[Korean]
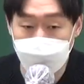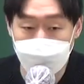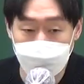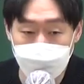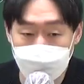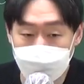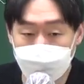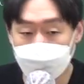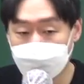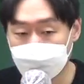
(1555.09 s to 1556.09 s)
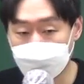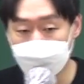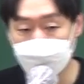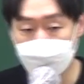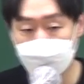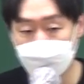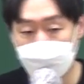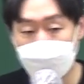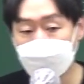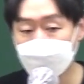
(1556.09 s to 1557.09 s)
하려면은
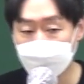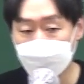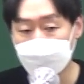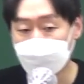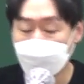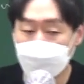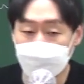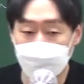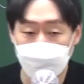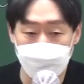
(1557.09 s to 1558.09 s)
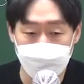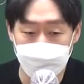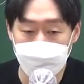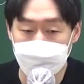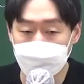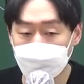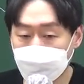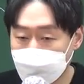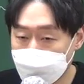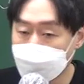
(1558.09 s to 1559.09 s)
페이스 조절을 잘 하셔야 되겠죠. 페이스 조절
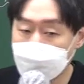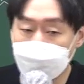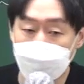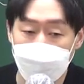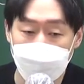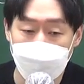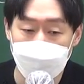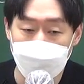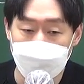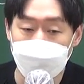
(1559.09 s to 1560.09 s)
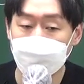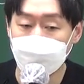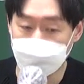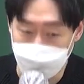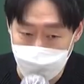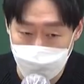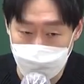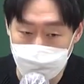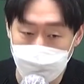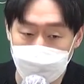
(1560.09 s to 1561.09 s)
못하면은 슬럼프입니다.
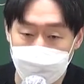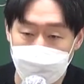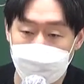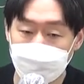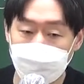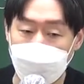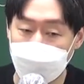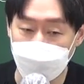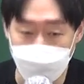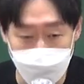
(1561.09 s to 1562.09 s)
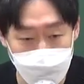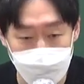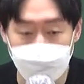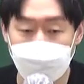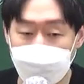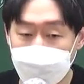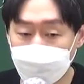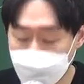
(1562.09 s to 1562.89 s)
그러면 한 일주일 날려요. 이주일 날릴